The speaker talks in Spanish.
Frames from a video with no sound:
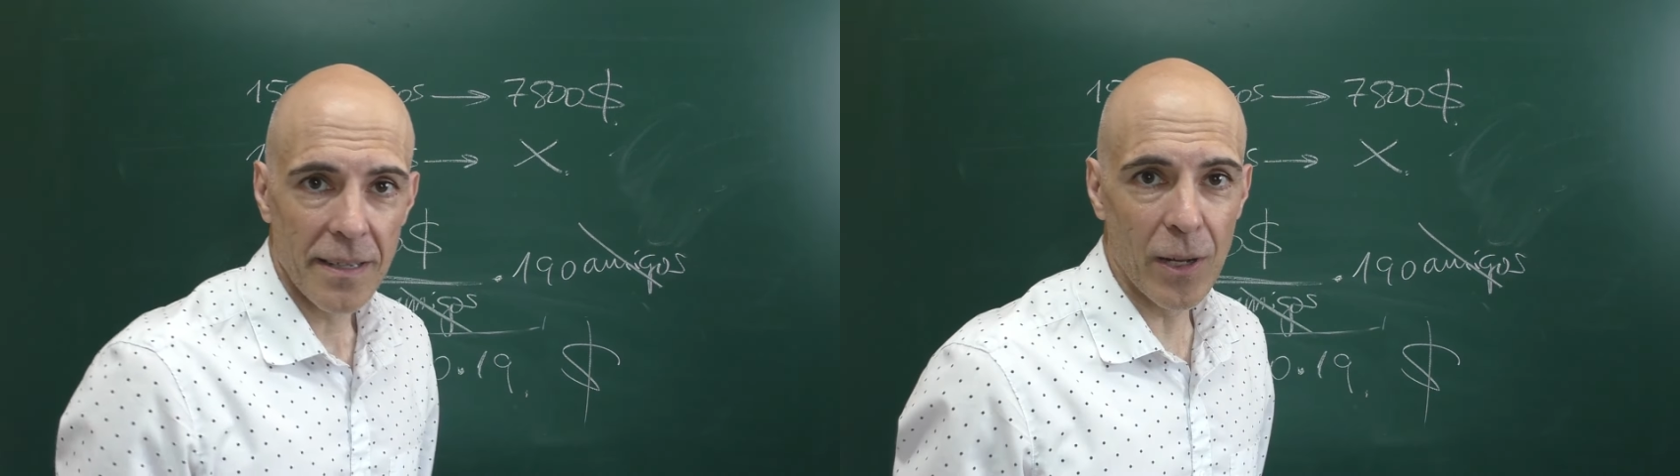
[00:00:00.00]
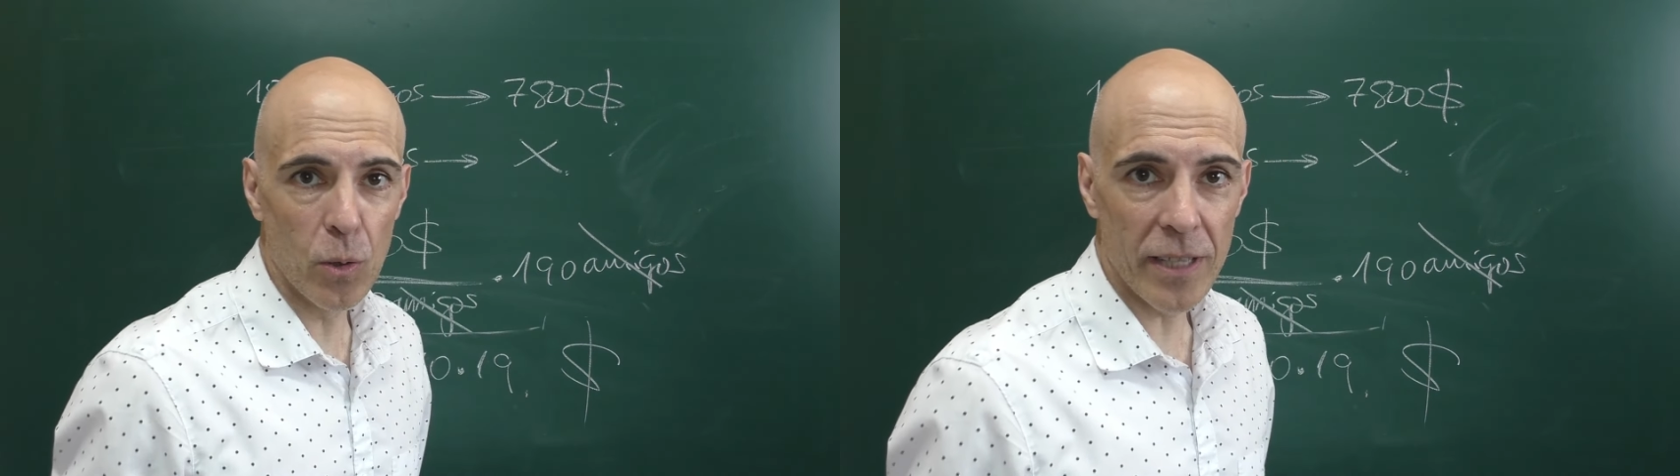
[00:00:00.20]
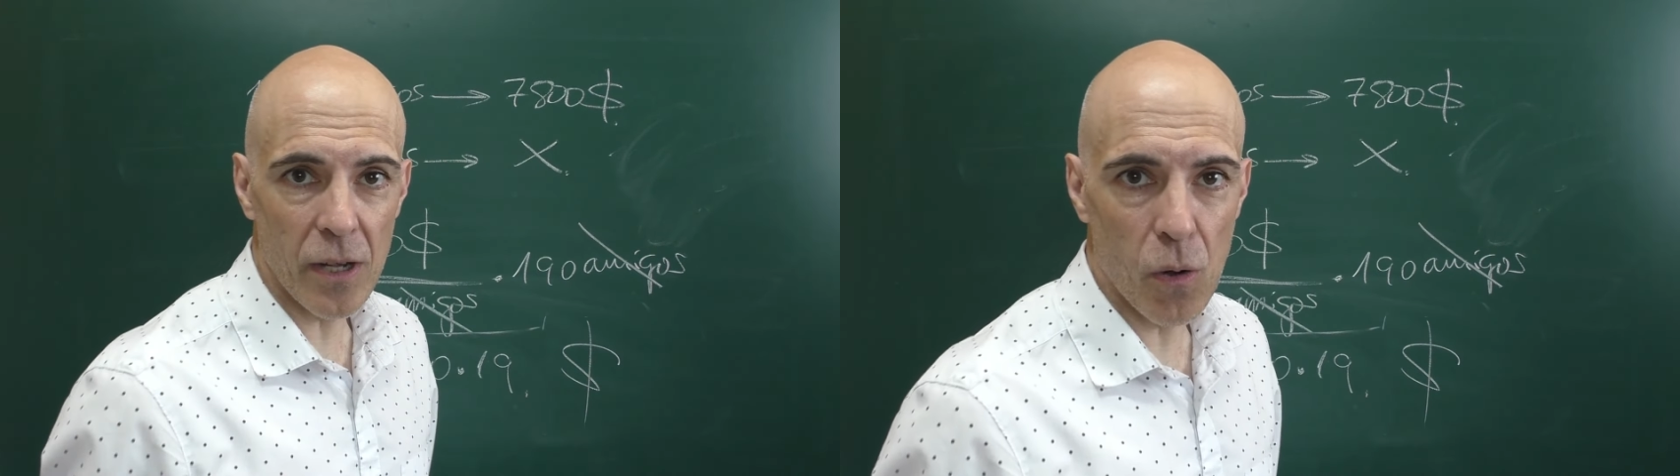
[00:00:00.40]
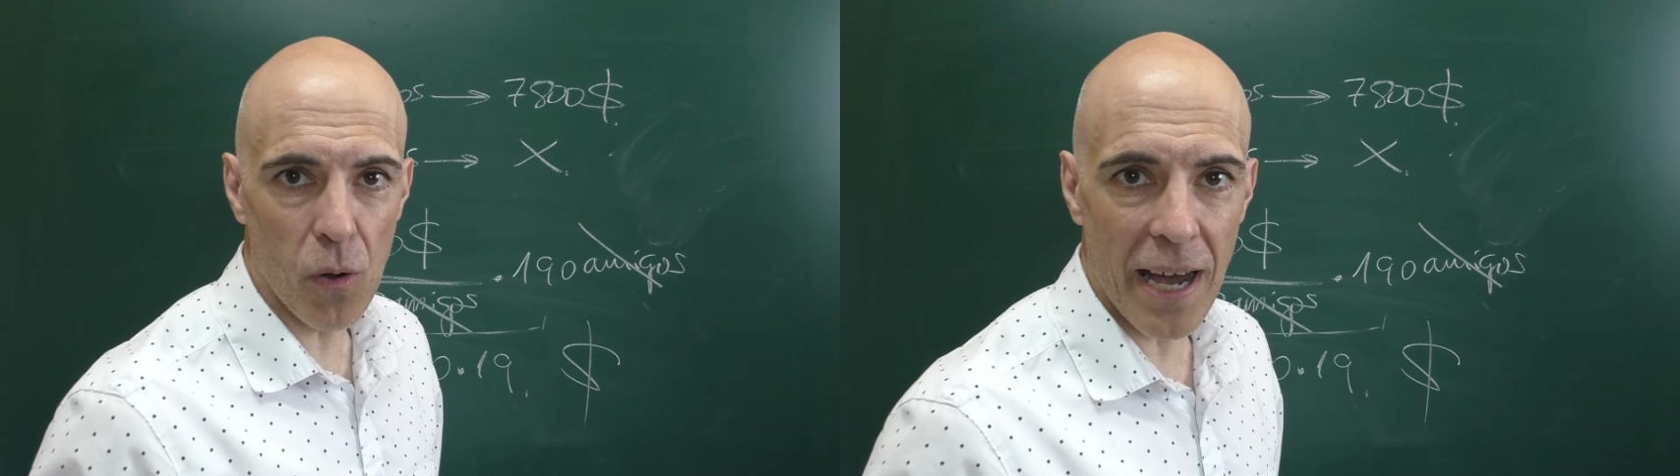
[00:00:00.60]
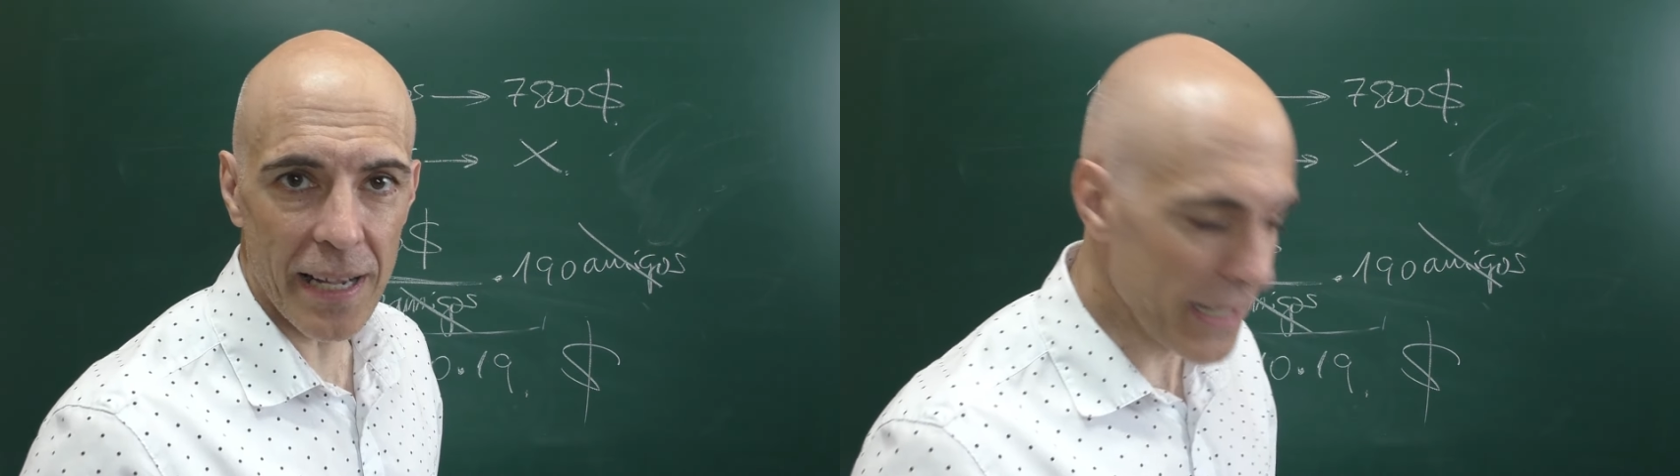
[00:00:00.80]
que lo
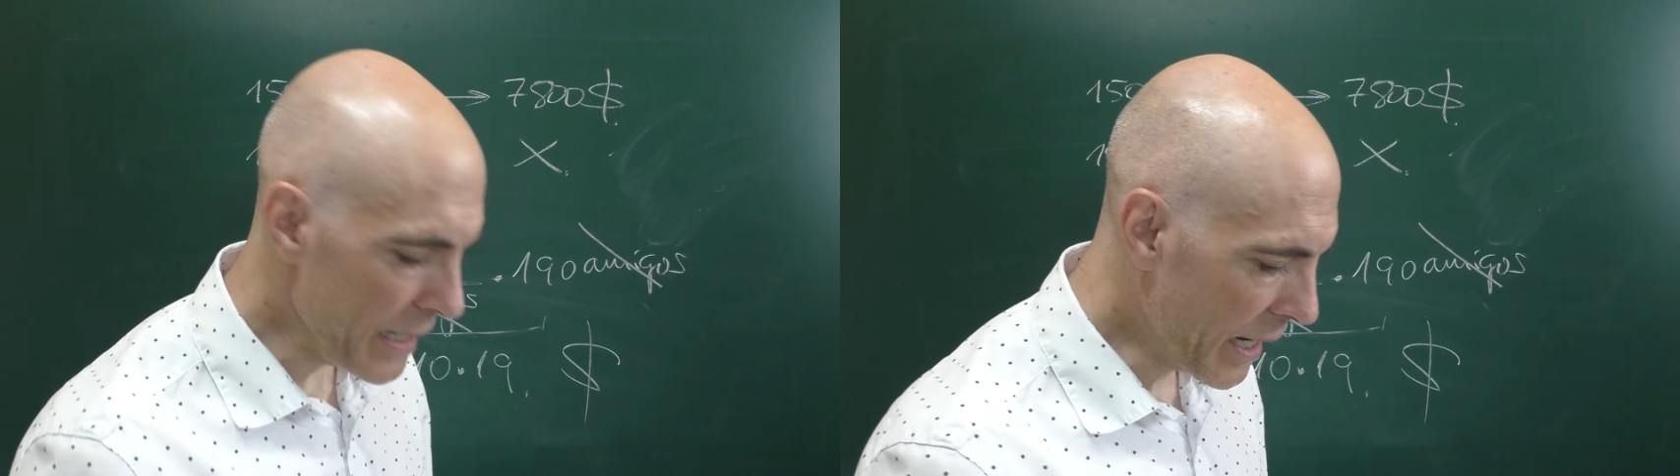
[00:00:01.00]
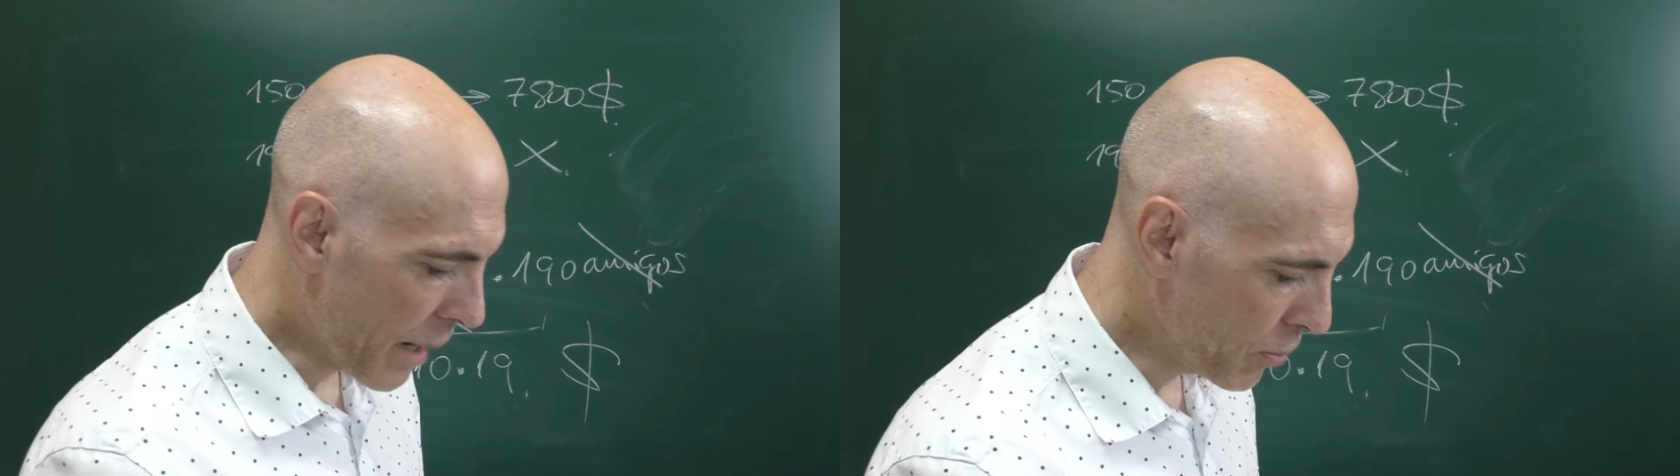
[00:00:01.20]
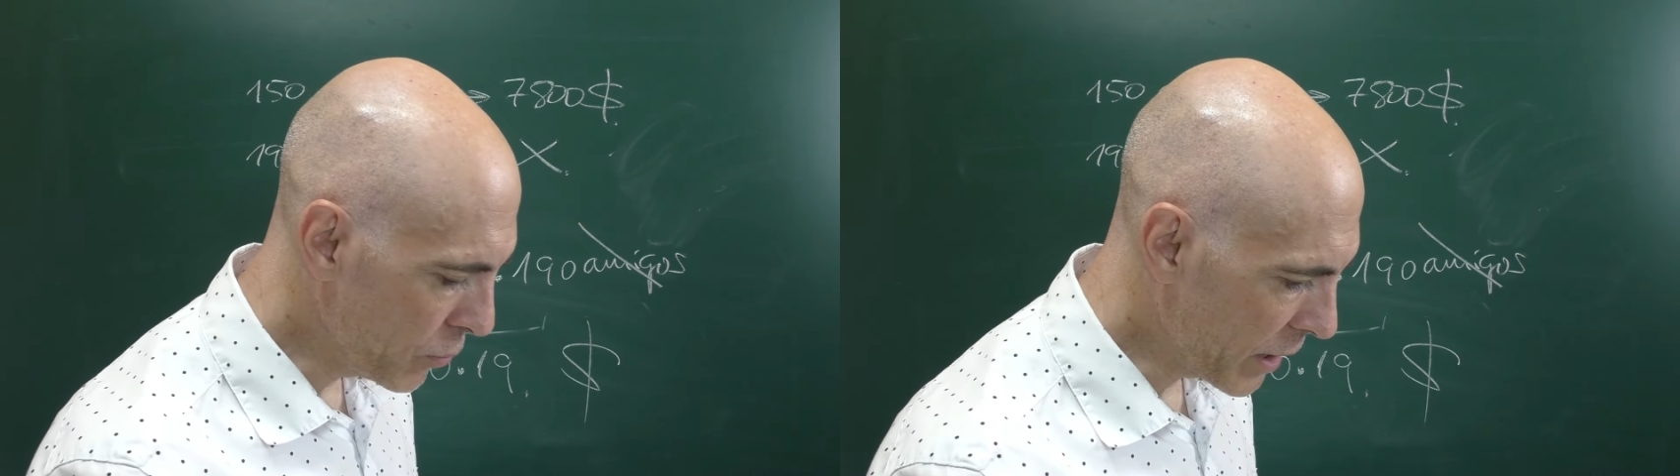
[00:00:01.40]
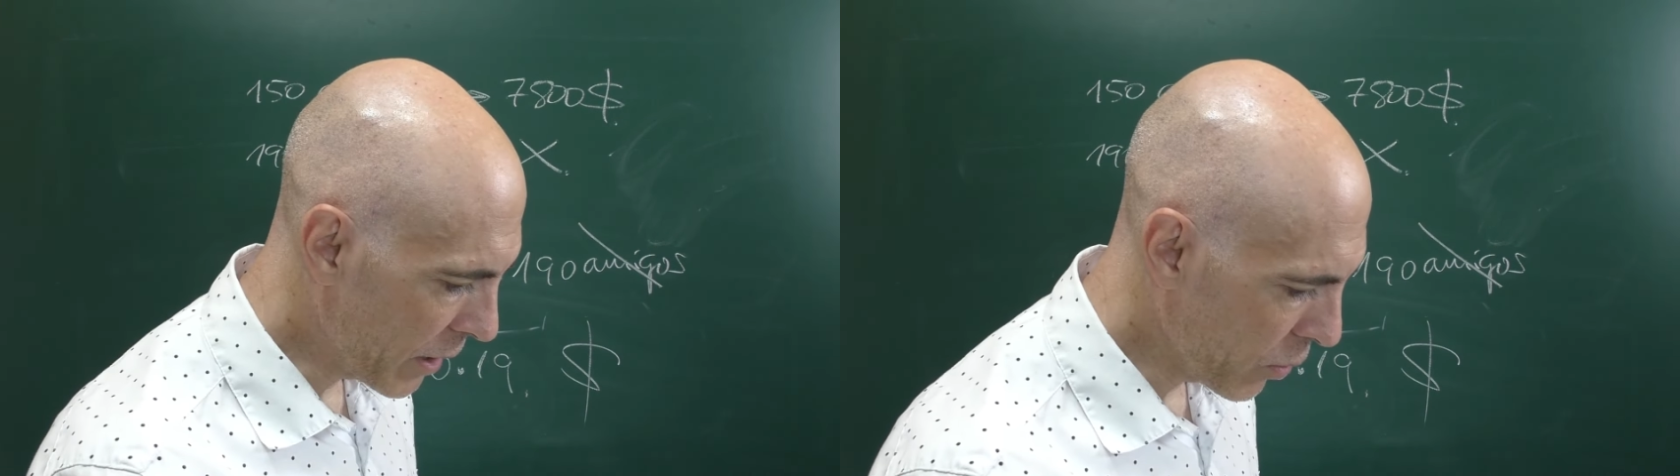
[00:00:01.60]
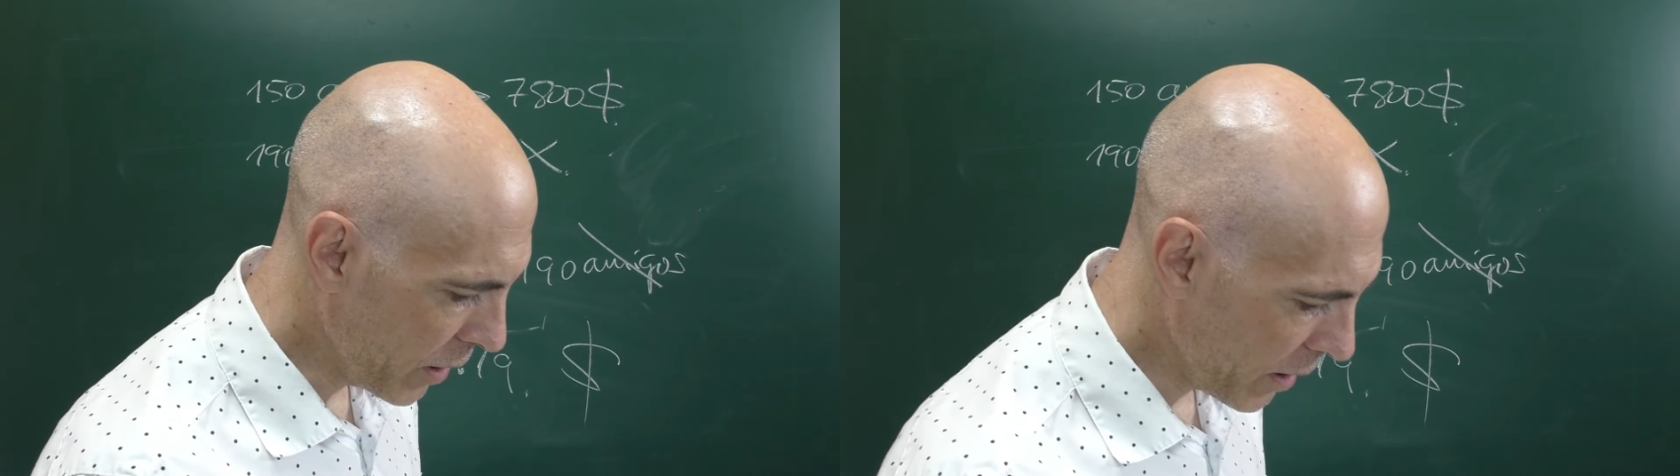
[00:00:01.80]
tengo aquí
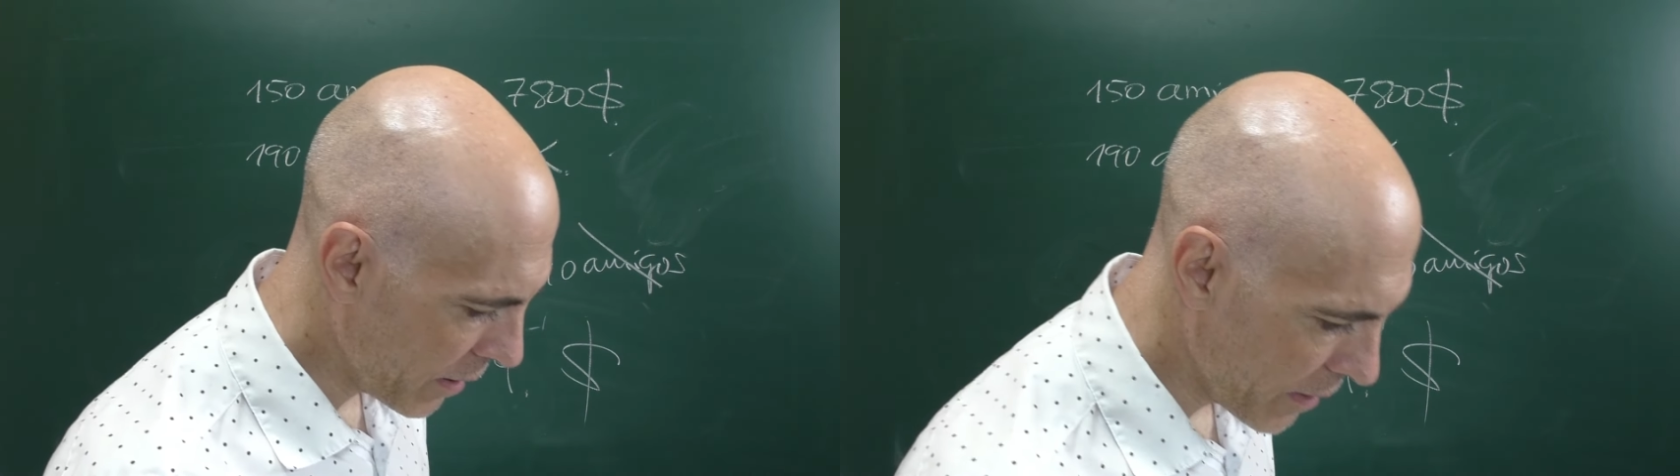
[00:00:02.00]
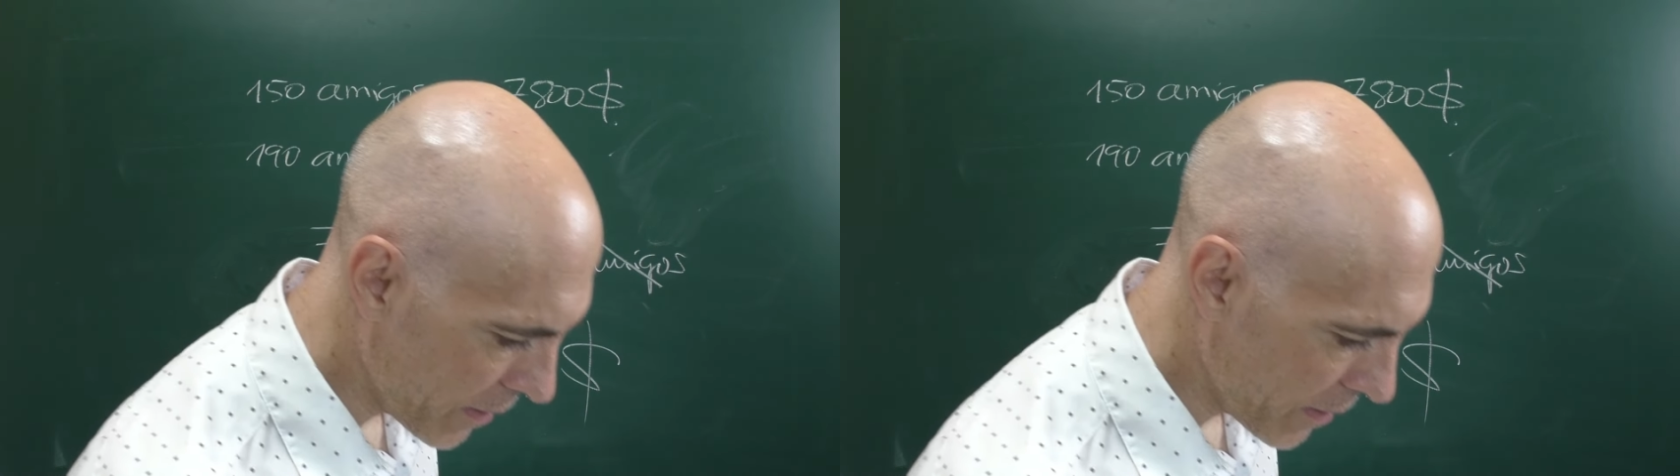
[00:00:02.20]
apuntado, ¿eh?